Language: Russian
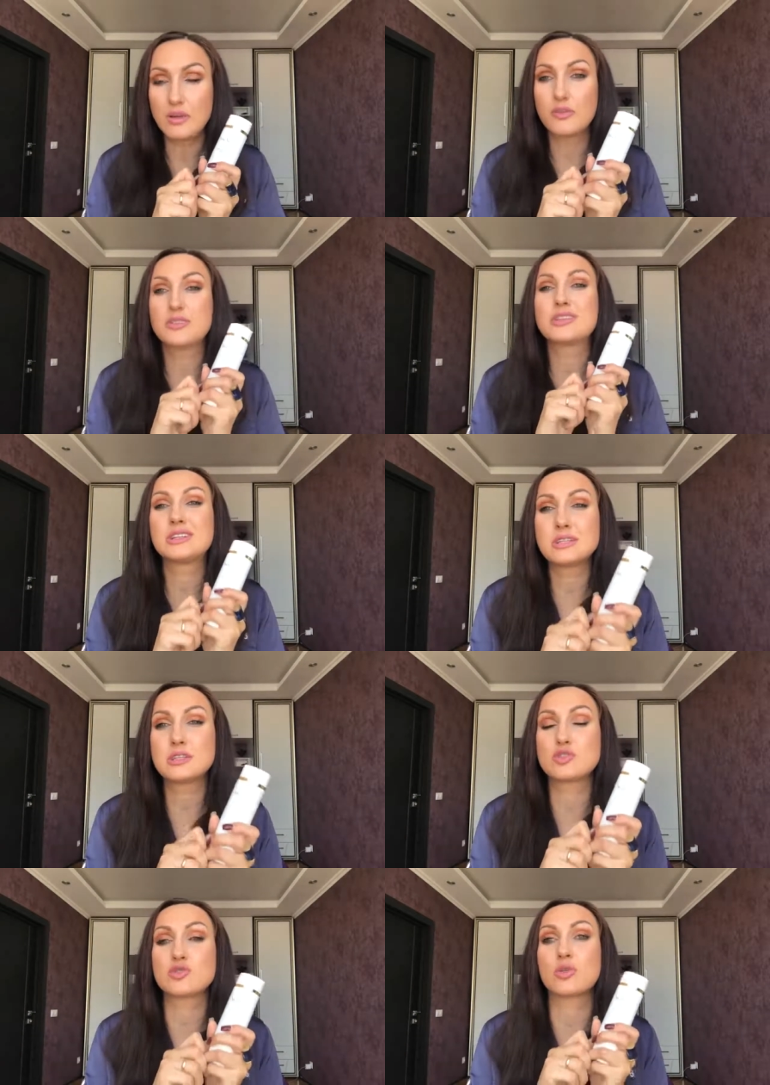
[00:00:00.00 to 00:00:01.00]
в
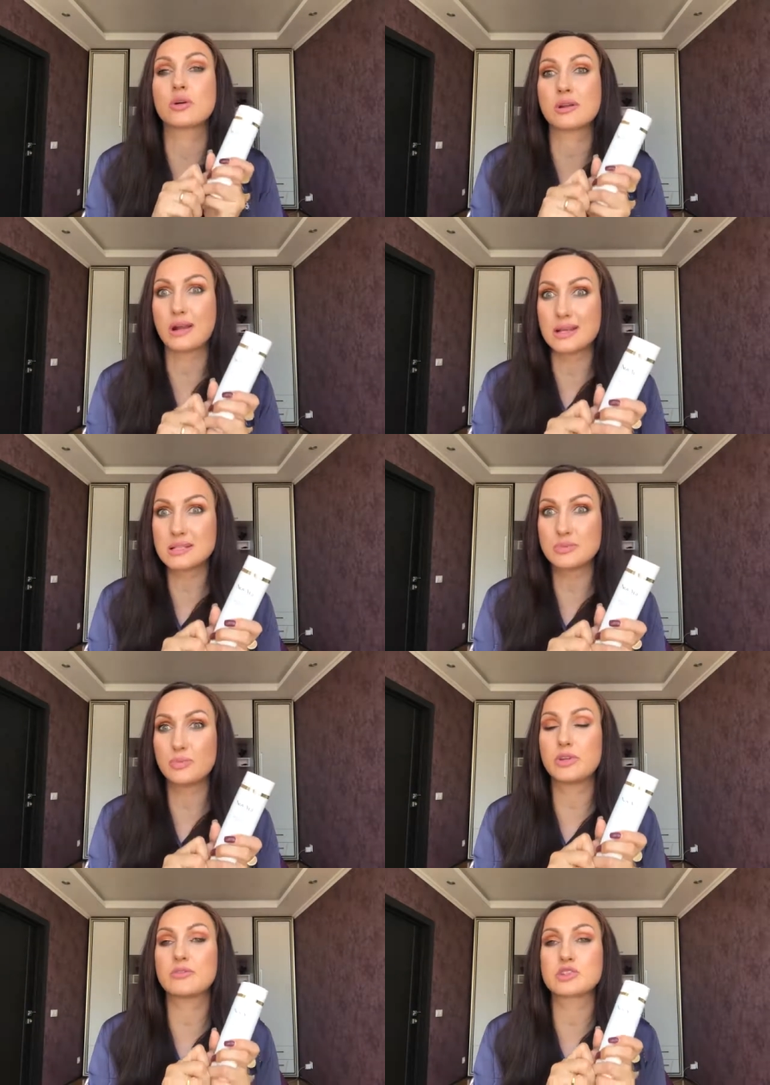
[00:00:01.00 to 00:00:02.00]
тысячу раз
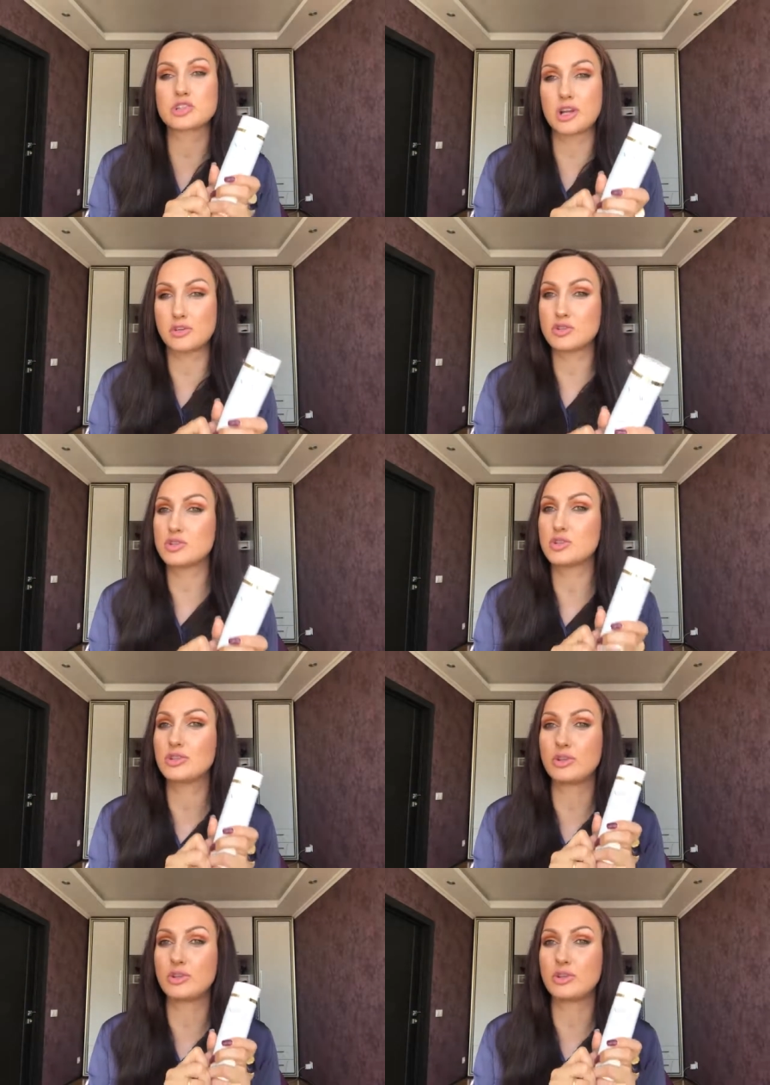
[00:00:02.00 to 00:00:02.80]
превышающий